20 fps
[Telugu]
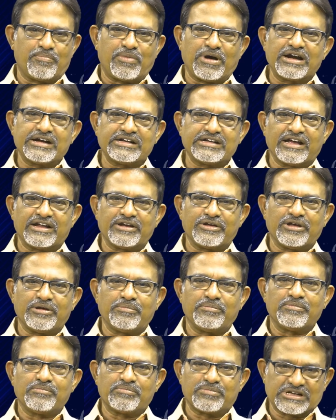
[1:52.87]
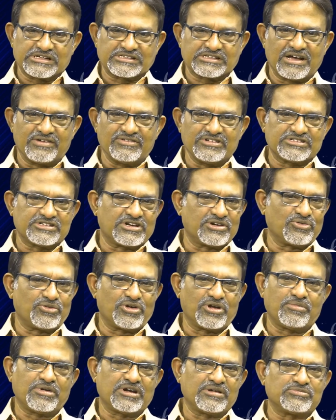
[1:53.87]
పాండ్యాని ప్రస్తావించడం
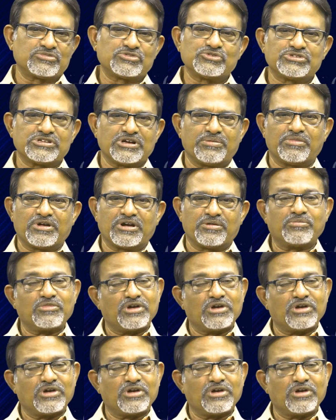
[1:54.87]
కూడా మనం చూసాం మనం